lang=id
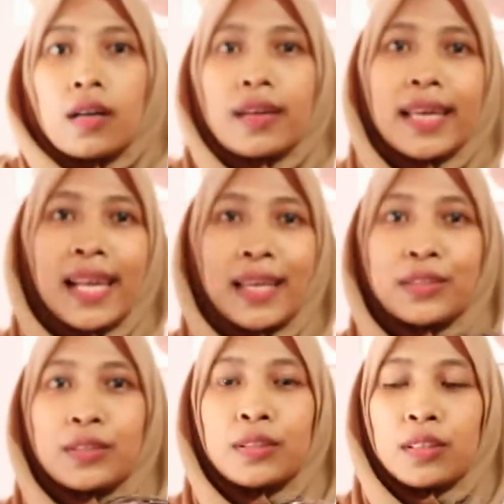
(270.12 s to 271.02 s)
oke
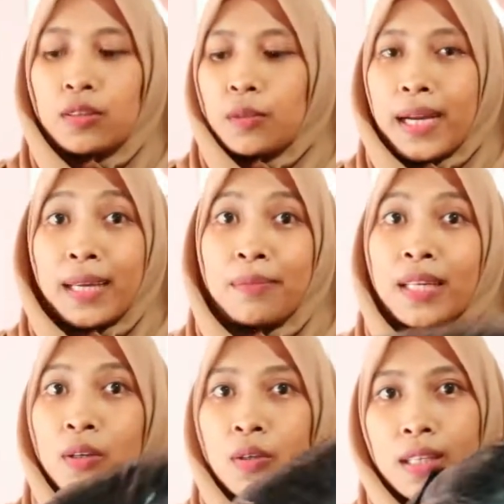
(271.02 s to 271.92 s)
lanjut untuk paket
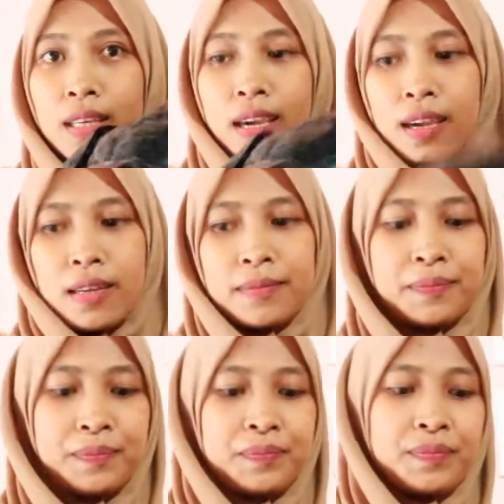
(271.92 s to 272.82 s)
berikutnya
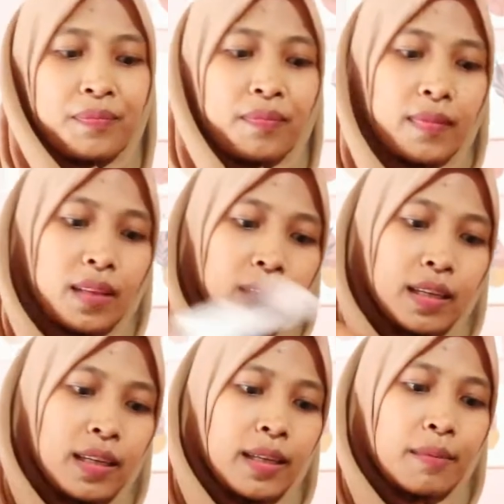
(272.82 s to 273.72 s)

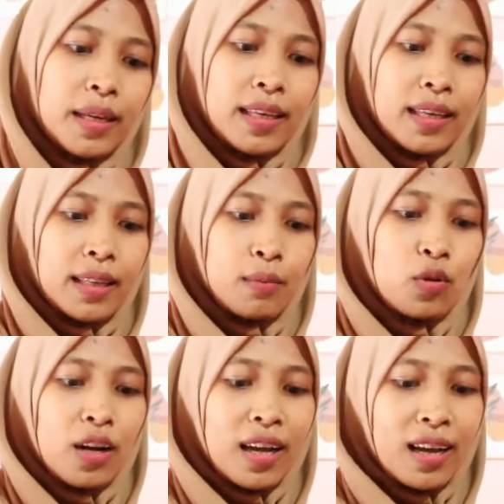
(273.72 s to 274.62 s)
ini mari kita
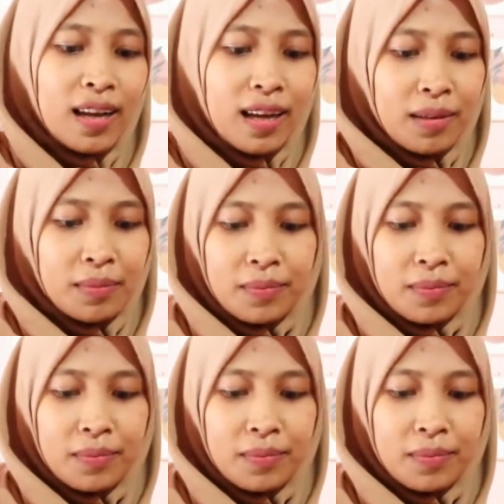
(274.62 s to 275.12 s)
buka